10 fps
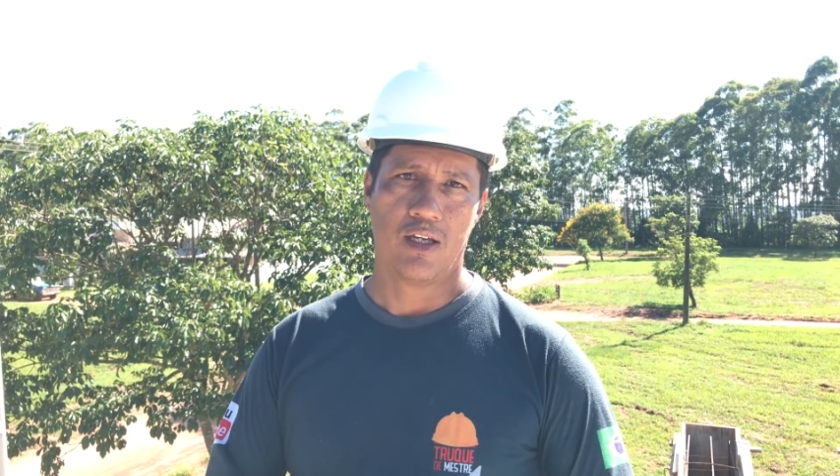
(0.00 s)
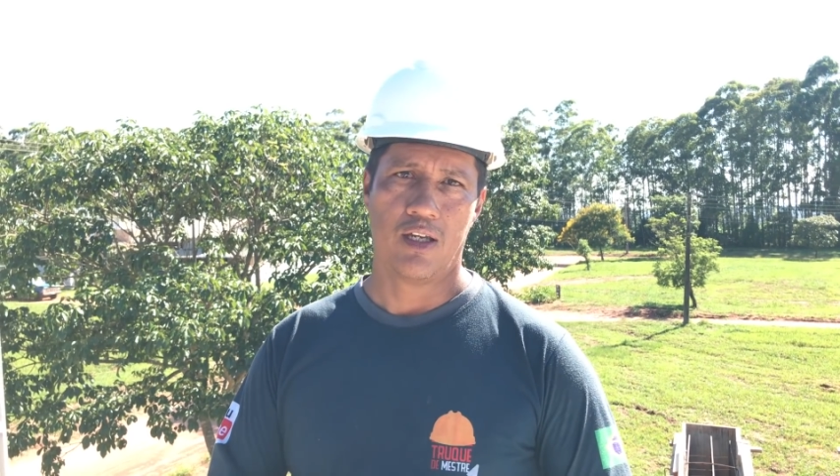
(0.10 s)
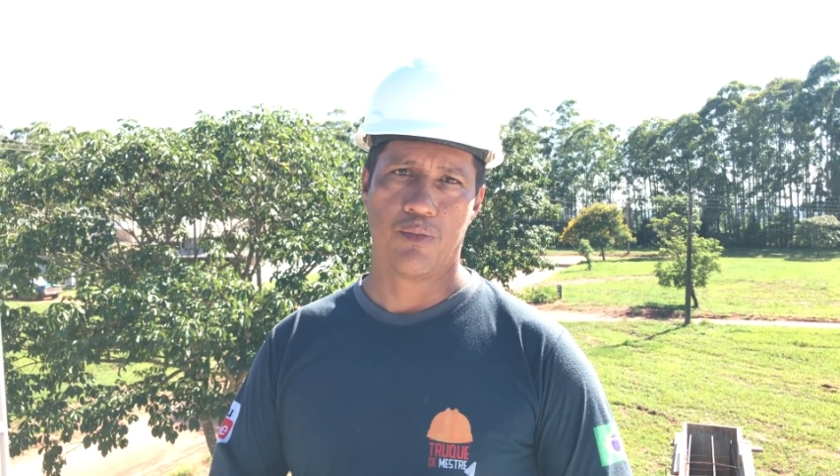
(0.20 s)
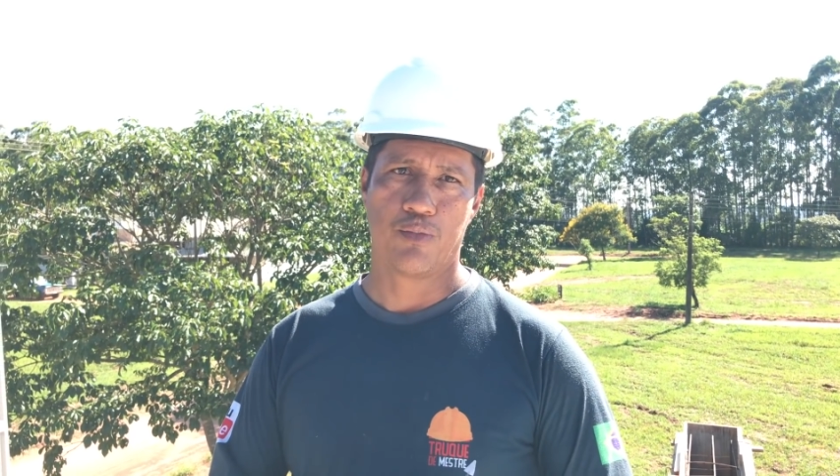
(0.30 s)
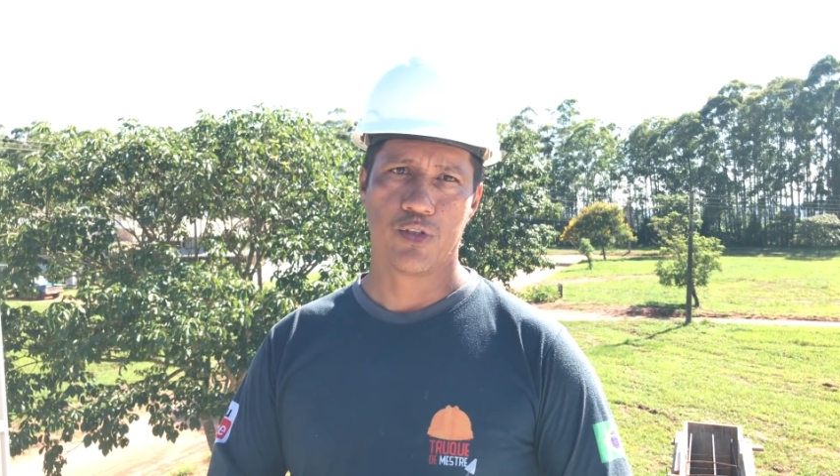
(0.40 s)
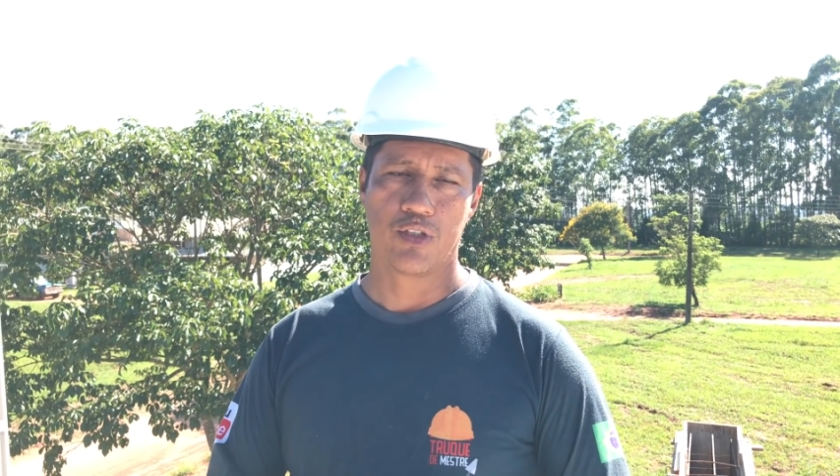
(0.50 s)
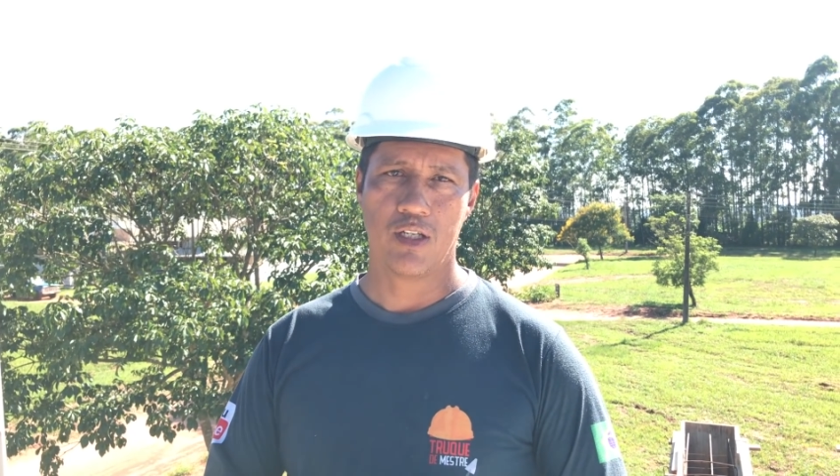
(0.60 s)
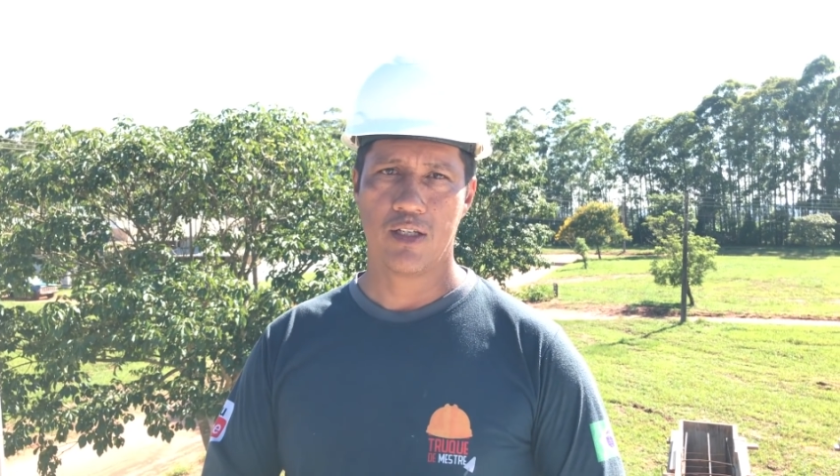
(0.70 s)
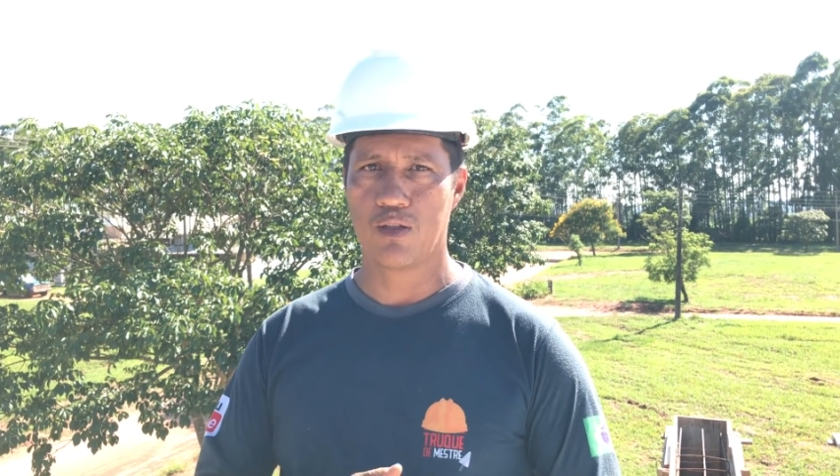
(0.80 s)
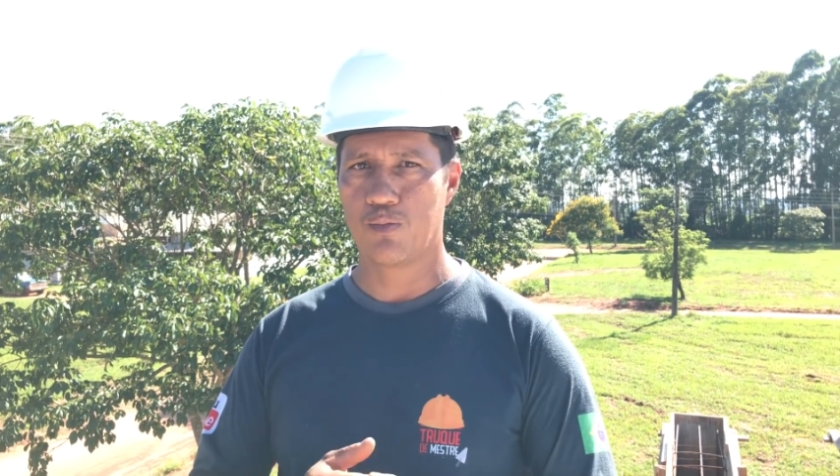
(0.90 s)
é, por
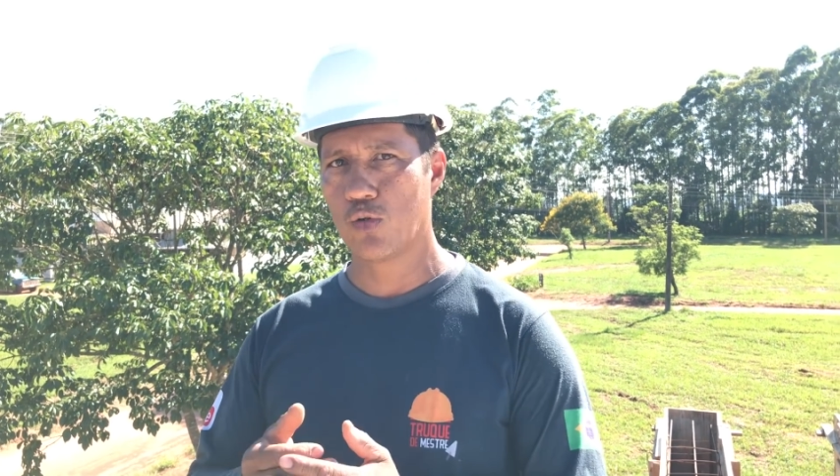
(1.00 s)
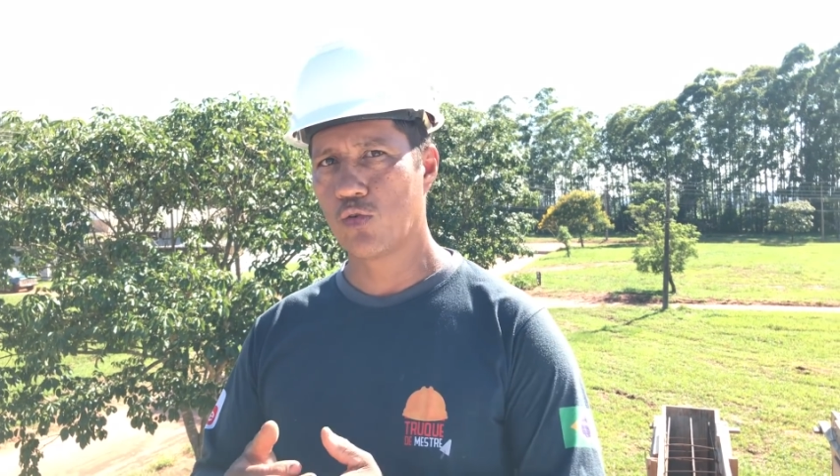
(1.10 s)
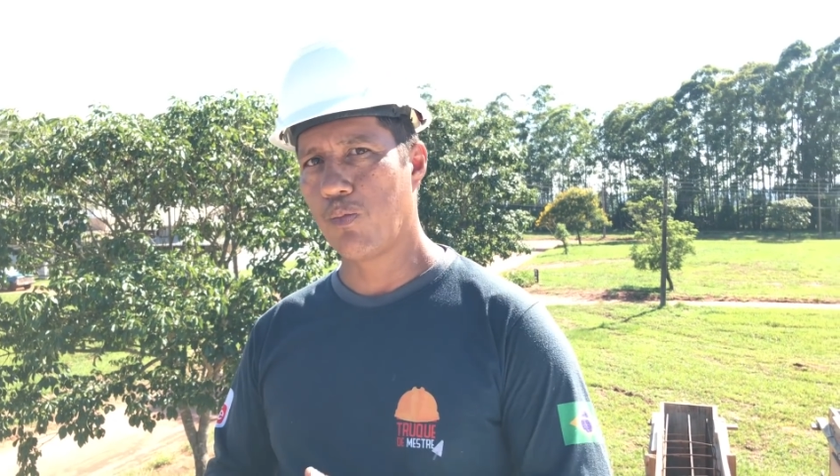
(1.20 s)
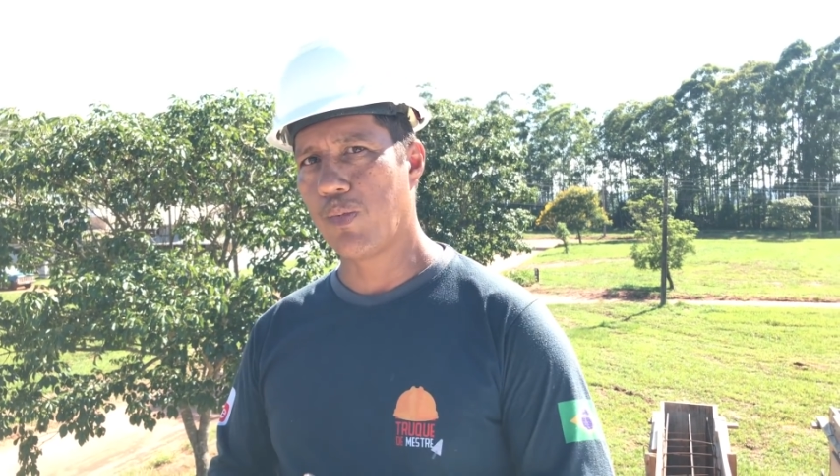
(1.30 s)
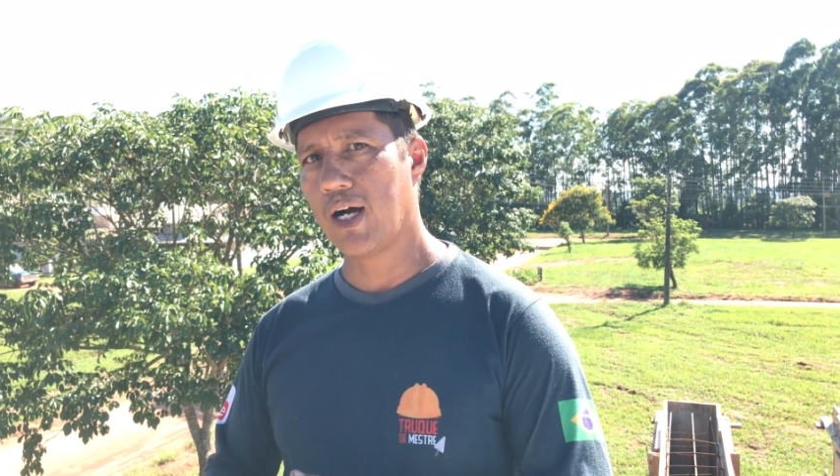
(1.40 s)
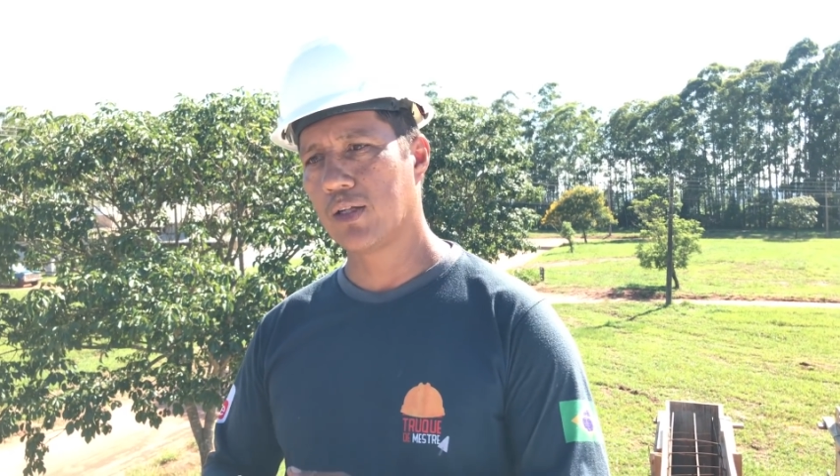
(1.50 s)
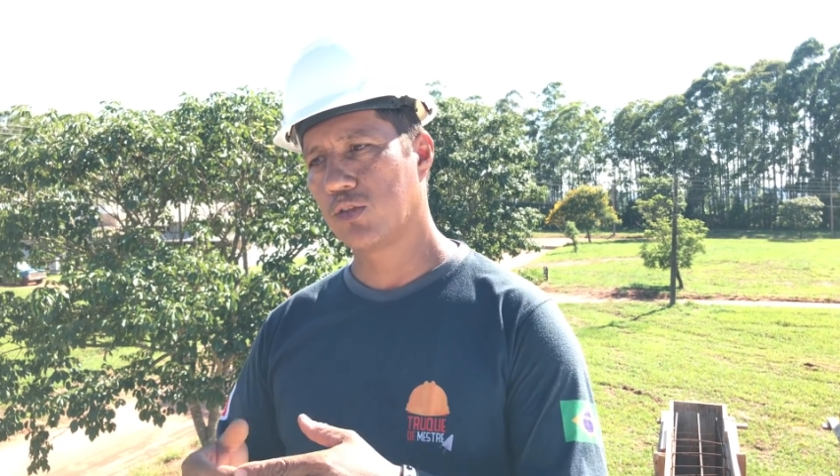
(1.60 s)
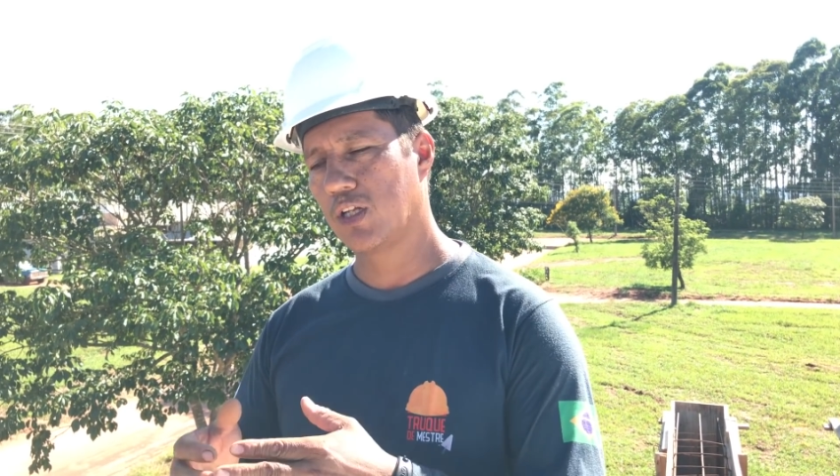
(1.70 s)
ter se preocupado,